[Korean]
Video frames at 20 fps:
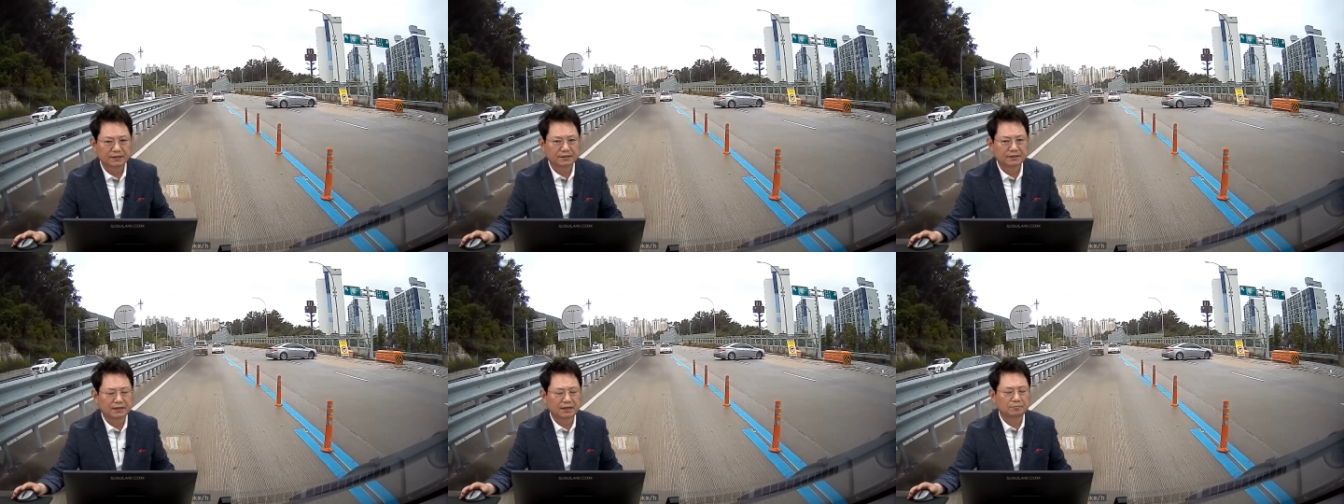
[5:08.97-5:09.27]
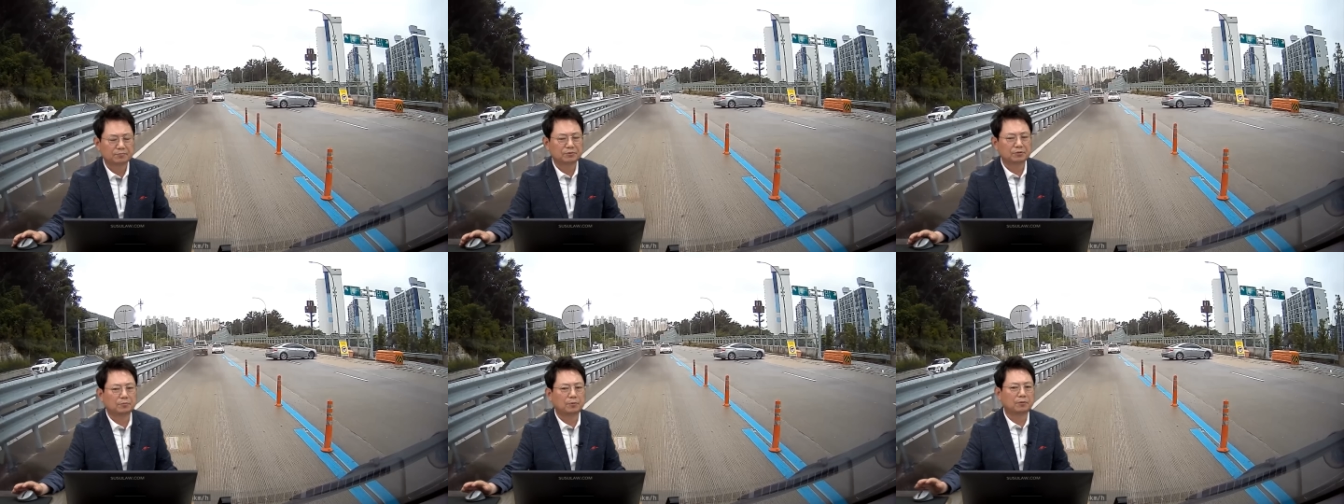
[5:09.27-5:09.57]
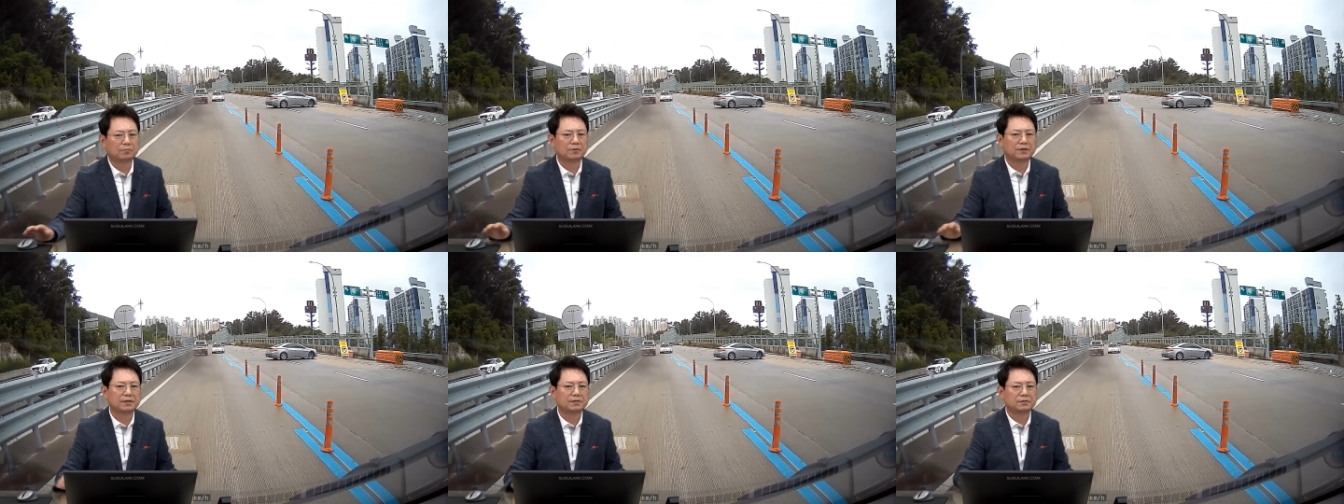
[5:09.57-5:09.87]
그래서 앞으로
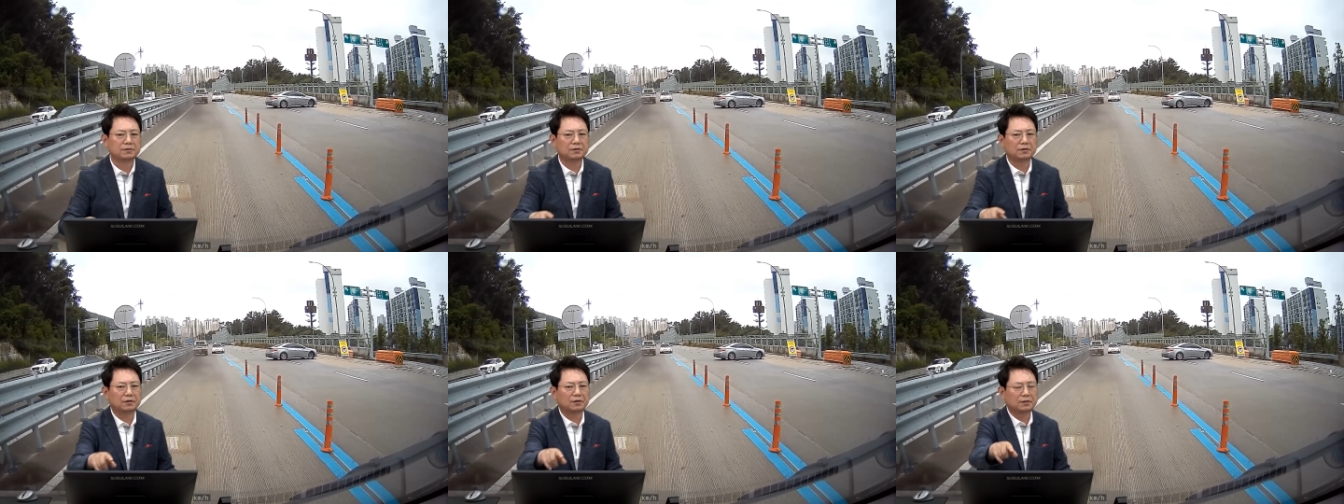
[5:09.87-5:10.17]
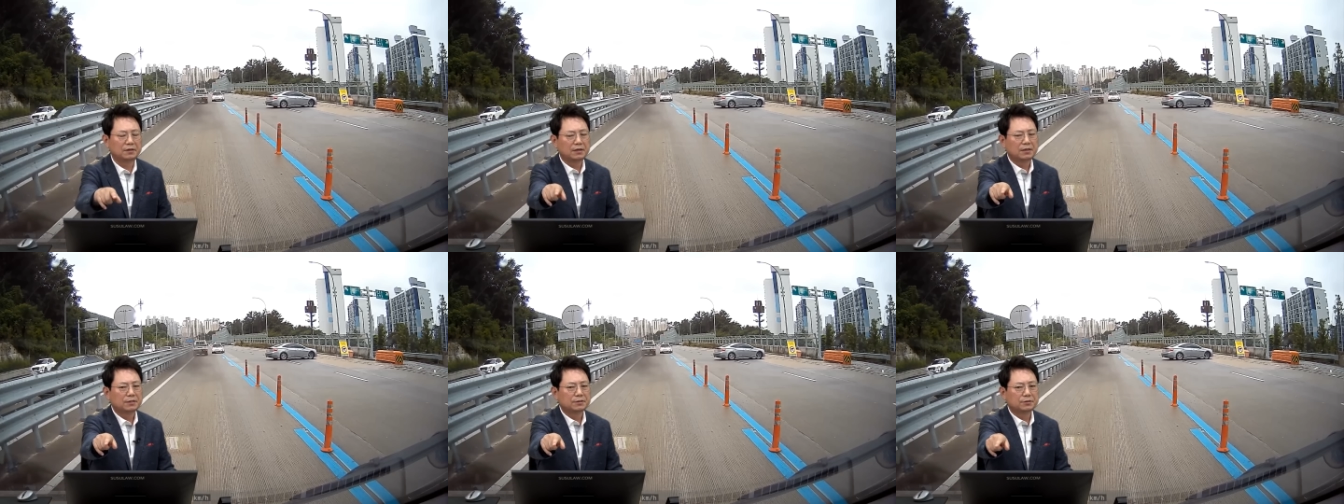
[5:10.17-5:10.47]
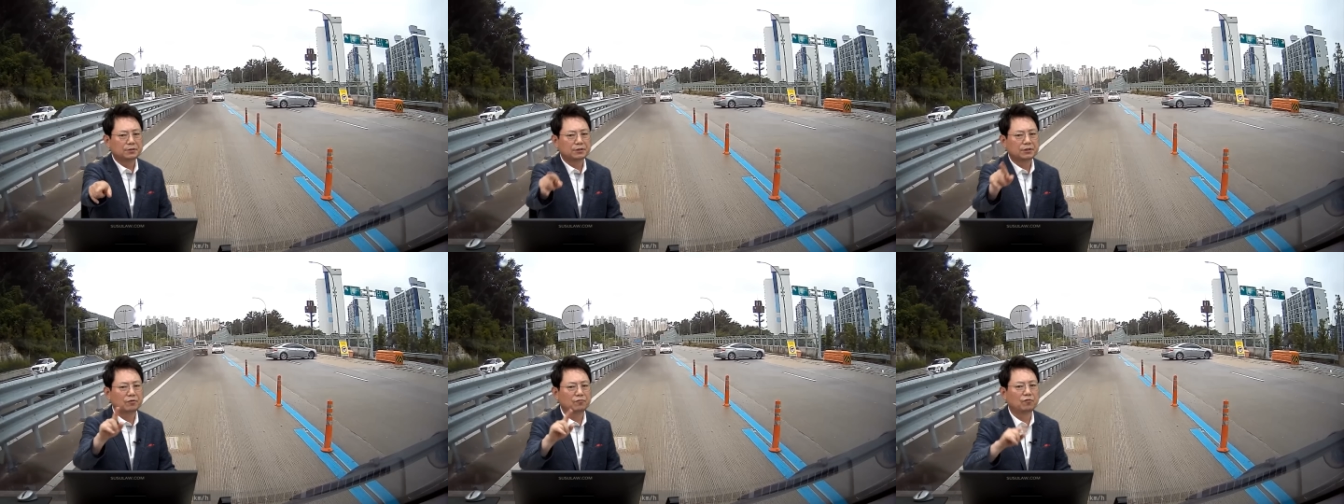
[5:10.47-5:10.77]
법원에서
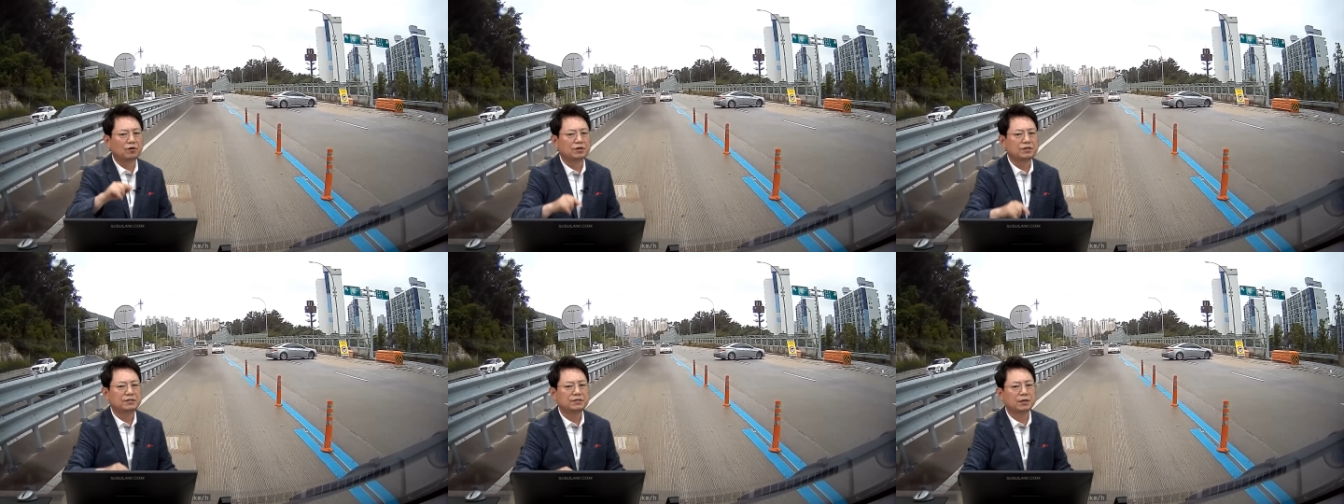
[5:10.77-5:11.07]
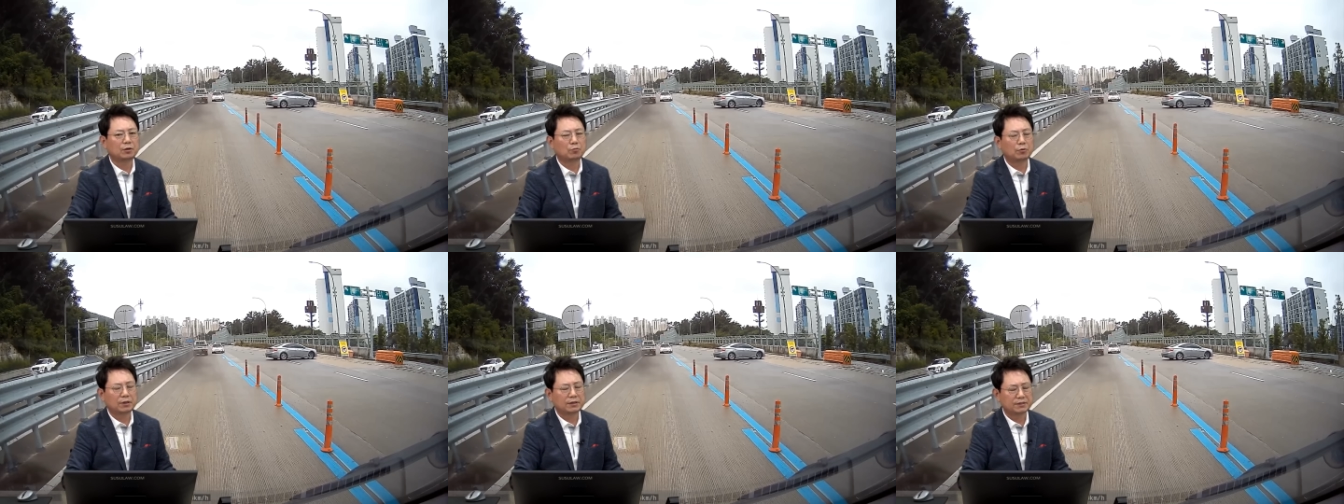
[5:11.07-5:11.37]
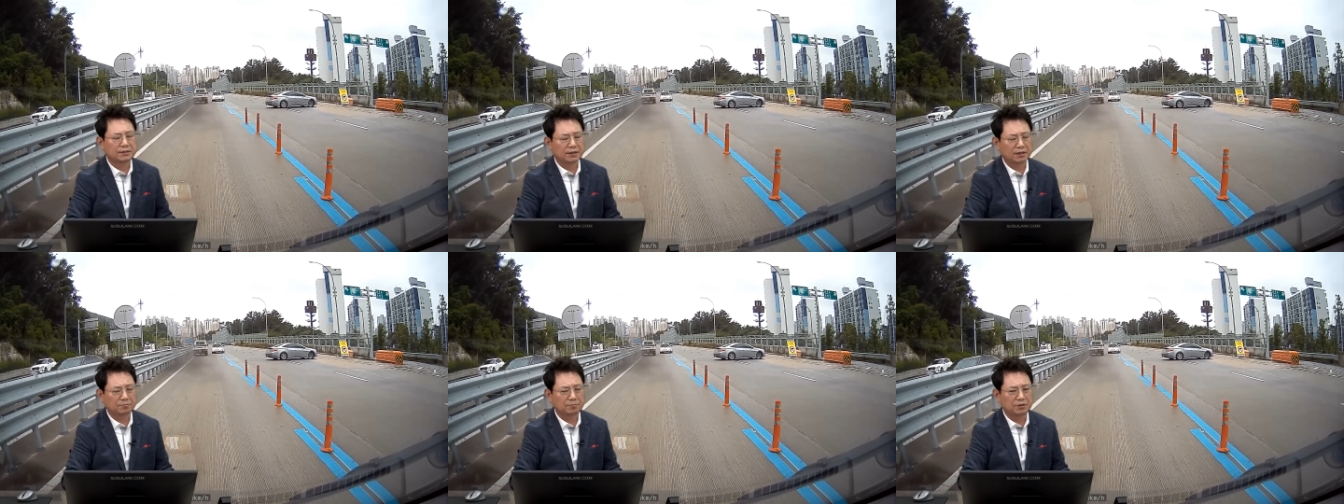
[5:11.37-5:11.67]
저렇게 원인
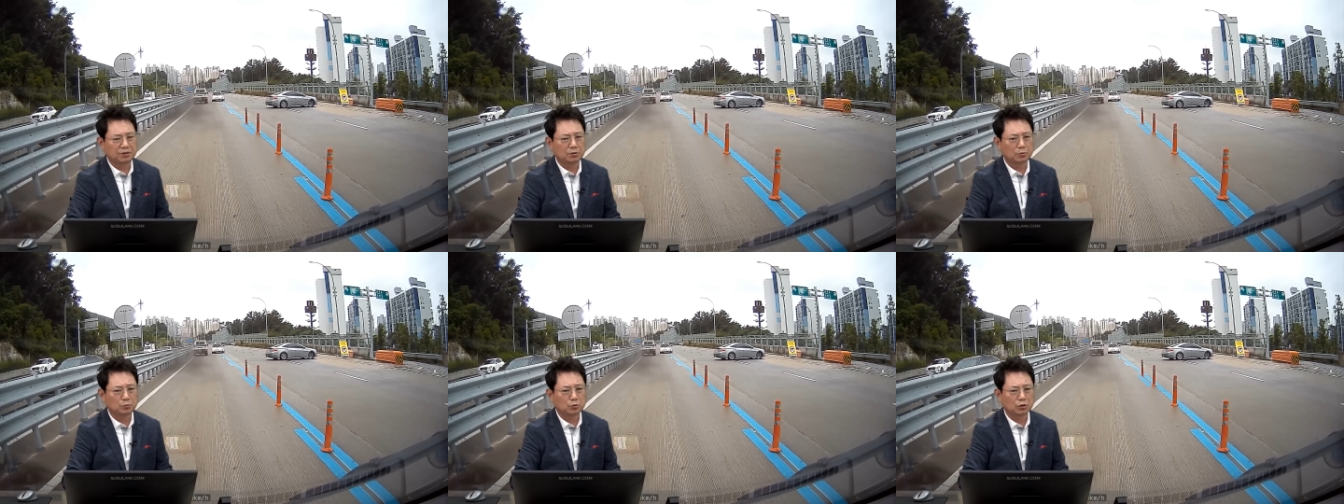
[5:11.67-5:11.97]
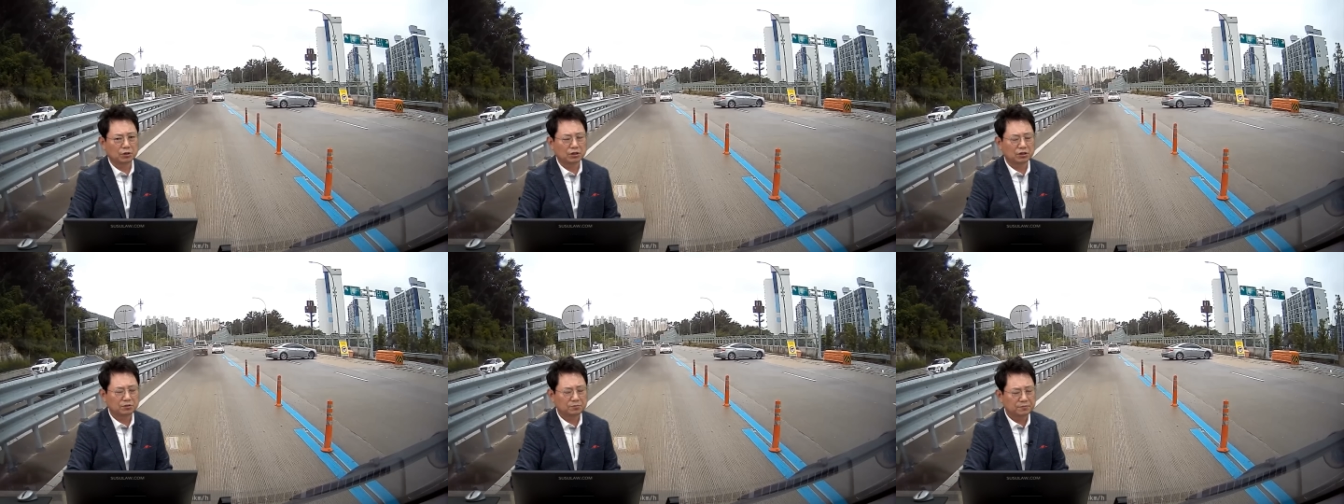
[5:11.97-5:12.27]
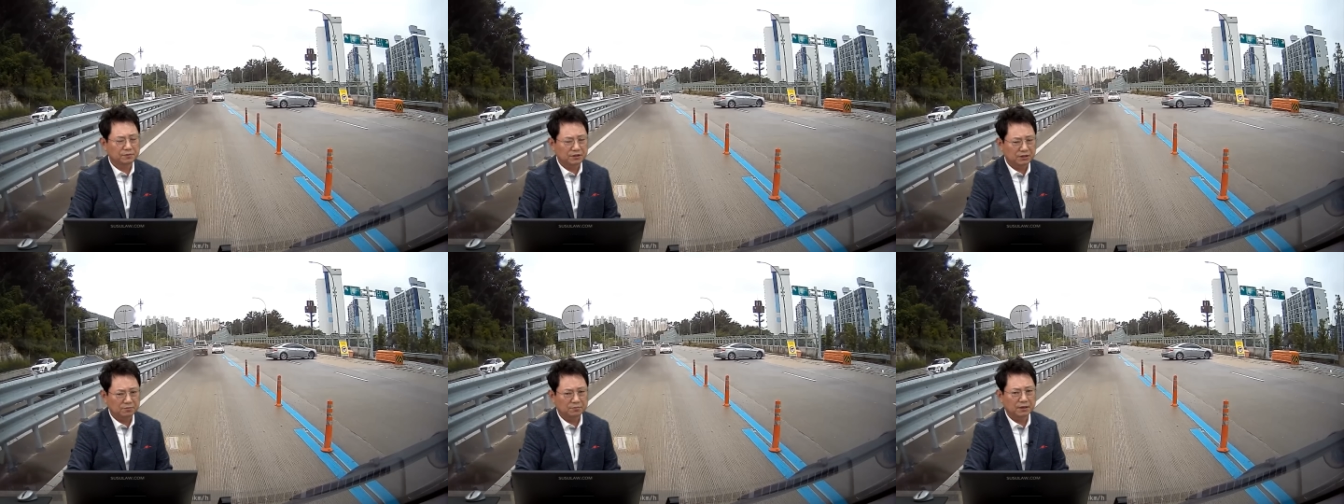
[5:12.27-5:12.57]
제공한 차,
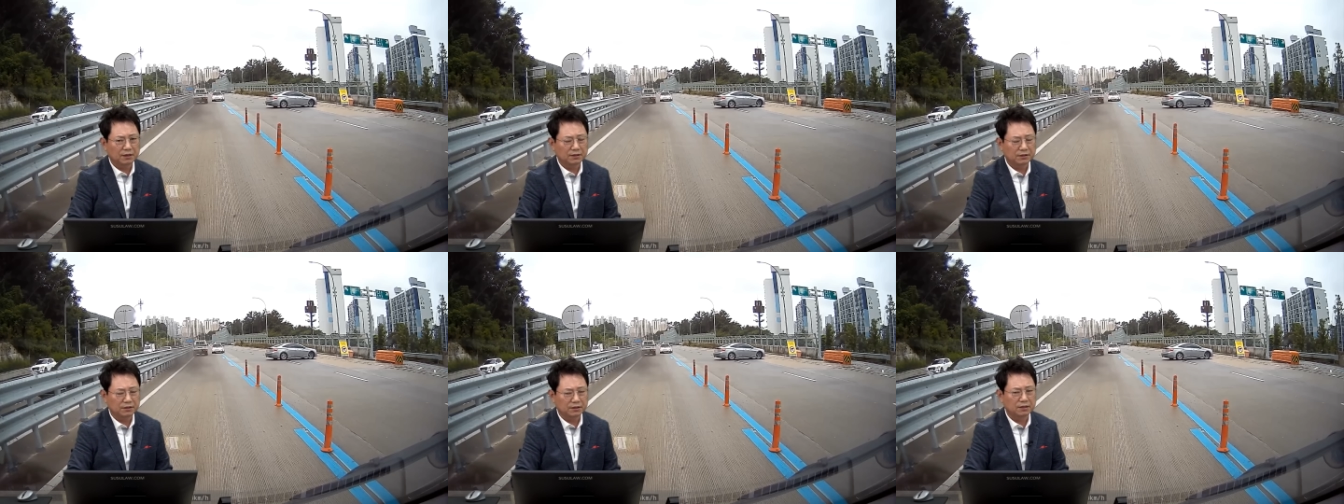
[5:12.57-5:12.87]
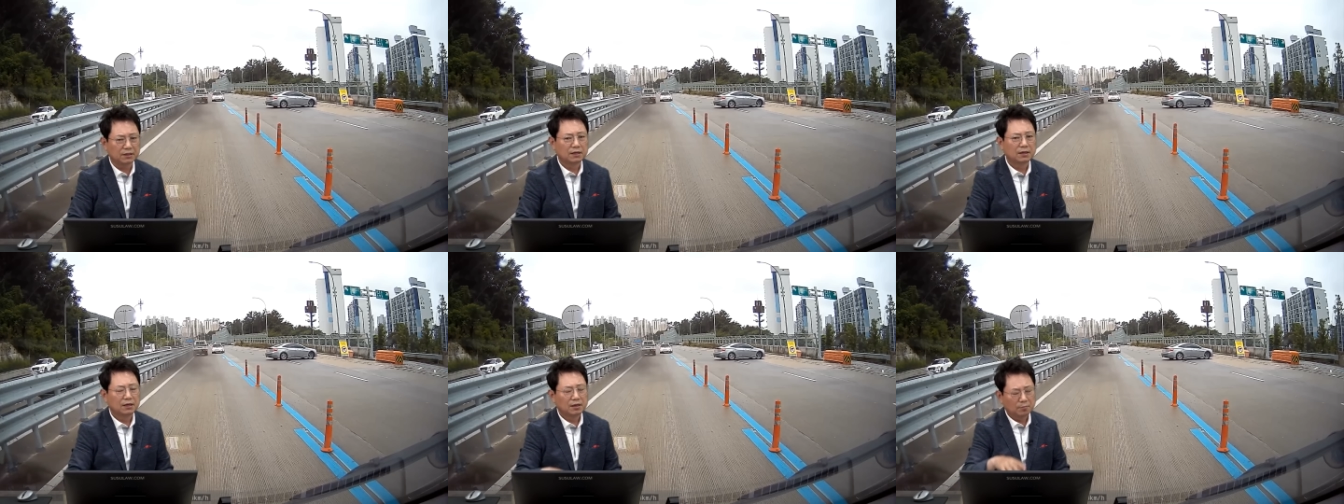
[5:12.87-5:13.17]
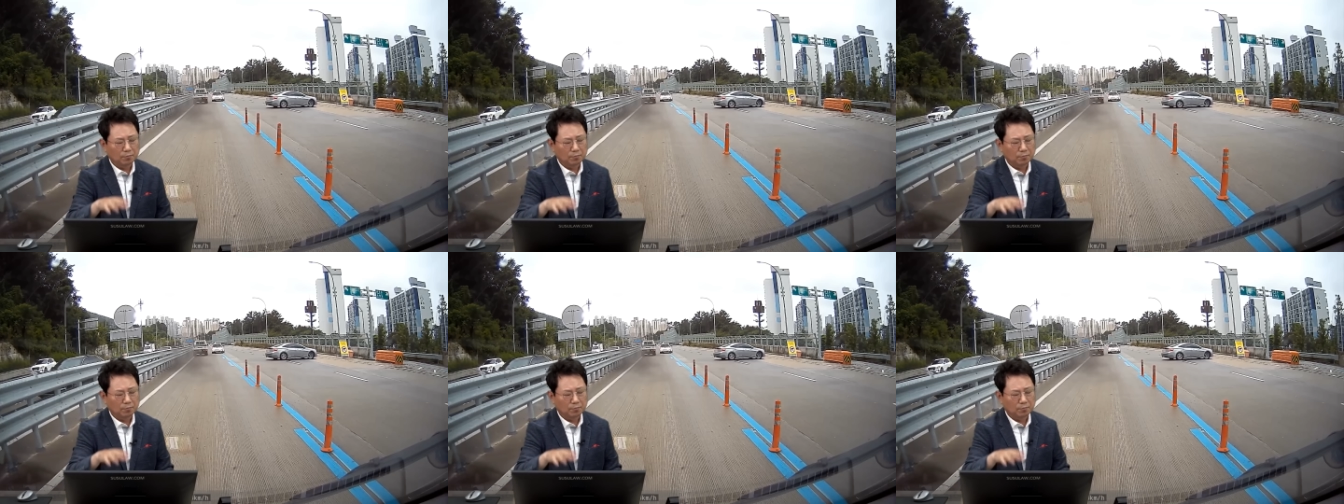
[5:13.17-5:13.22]
비접촉이지만은